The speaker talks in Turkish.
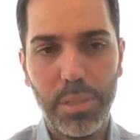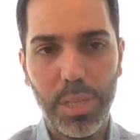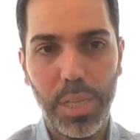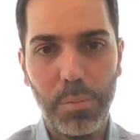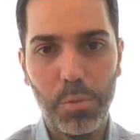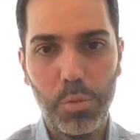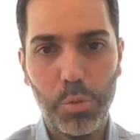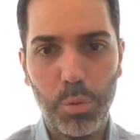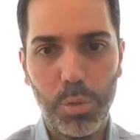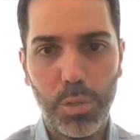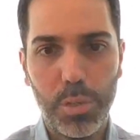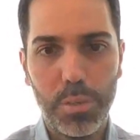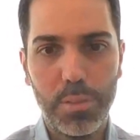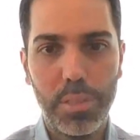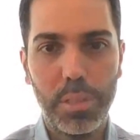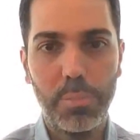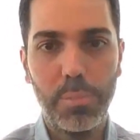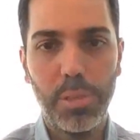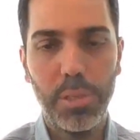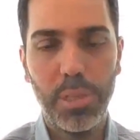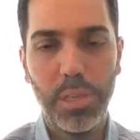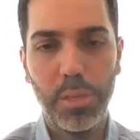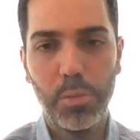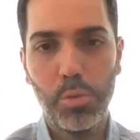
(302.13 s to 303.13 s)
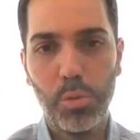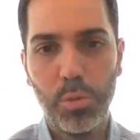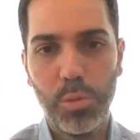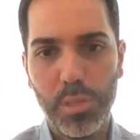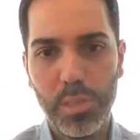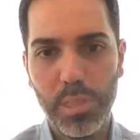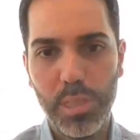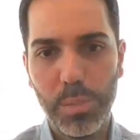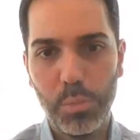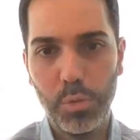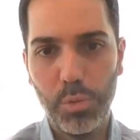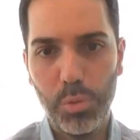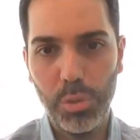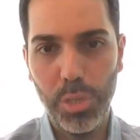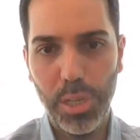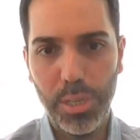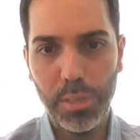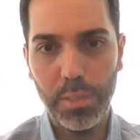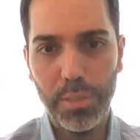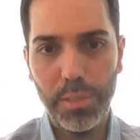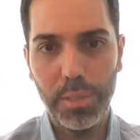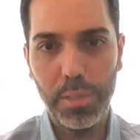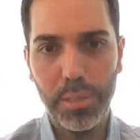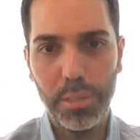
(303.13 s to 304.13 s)
Hem çok yatırım alan, çok hızlı
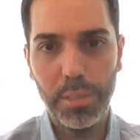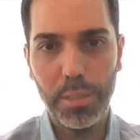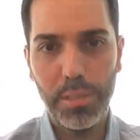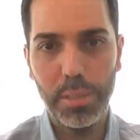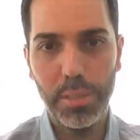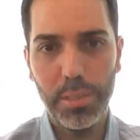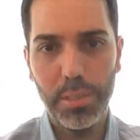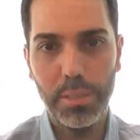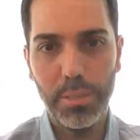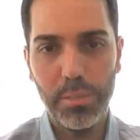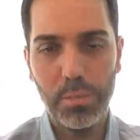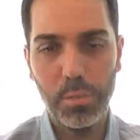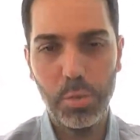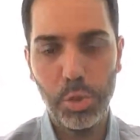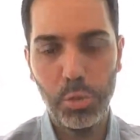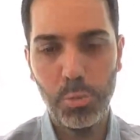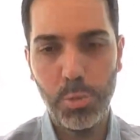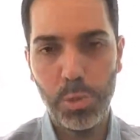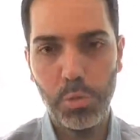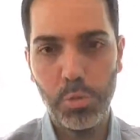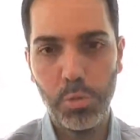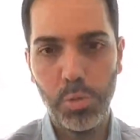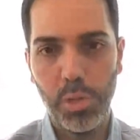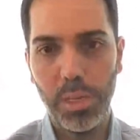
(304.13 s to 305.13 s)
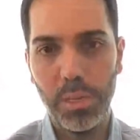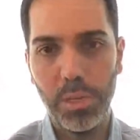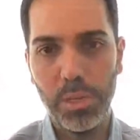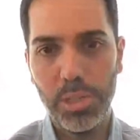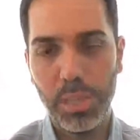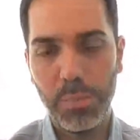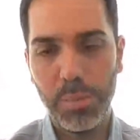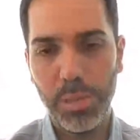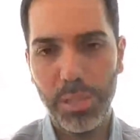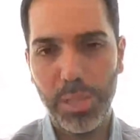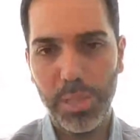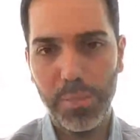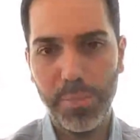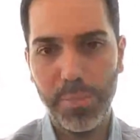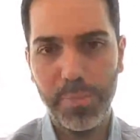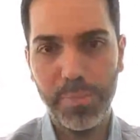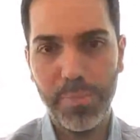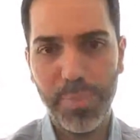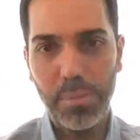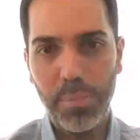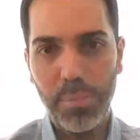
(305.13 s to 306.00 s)
büyüyen, çözümlerin çok geliştiği bir alan.